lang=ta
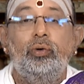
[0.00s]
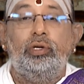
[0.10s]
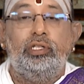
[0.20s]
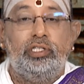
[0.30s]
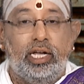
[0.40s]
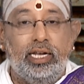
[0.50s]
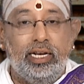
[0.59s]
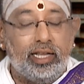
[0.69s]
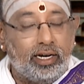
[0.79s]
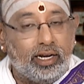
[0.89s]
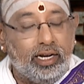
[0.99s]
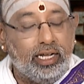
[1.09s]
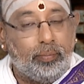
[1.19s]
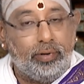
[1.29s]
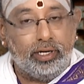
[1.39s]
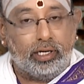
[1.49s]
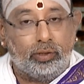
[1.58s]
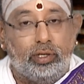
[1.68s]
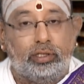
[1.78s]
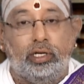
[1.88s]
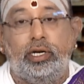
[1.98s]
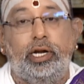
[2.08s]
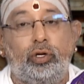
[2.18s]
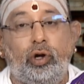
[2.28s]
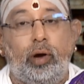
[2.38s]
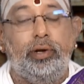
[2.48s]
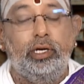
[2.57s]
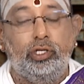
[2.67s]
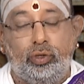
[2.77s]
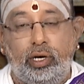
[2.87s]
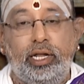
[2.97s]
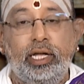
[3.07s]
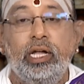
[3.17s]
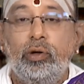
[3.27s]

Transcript: ஒரு ஜெயில் தண்டனை அப்படிங்கிறது உனக்கு கிடைக்கும் அப்படின்னு சொல்லி